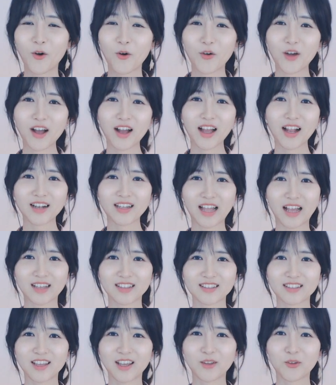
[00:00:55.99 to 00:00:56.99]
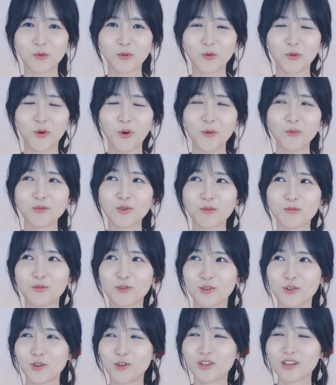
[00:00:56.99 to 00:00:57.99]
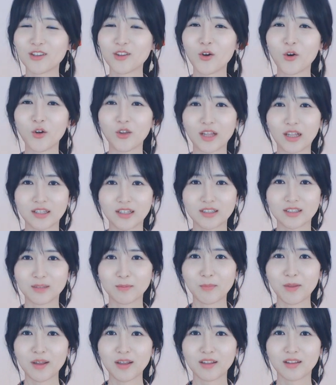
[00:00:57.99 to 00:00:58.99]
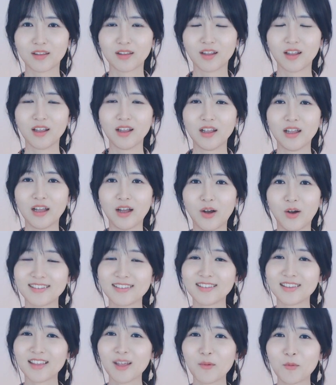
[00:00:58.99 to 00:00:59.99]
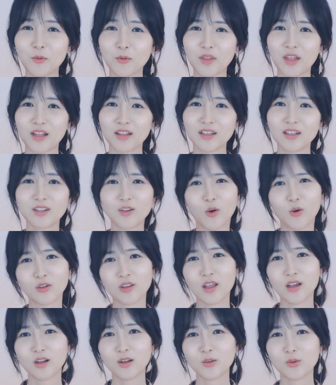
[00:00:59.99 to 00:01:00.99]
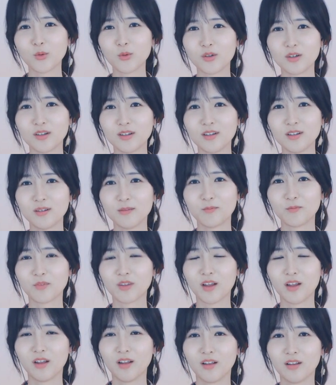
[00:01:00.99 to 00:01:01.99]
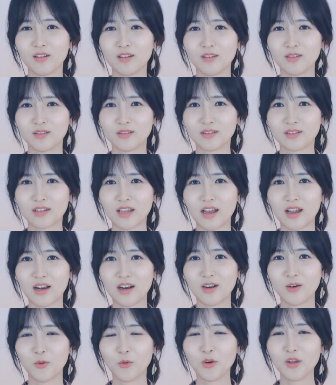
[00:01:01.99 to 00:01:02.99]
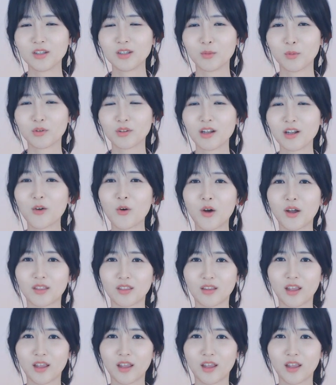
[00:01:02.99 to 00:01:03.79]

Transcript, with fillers: 건강할 당시에도 엄청 부지런했던 건 아니지만, 그때보다는 영상을 조금 잘 올리지 못할 것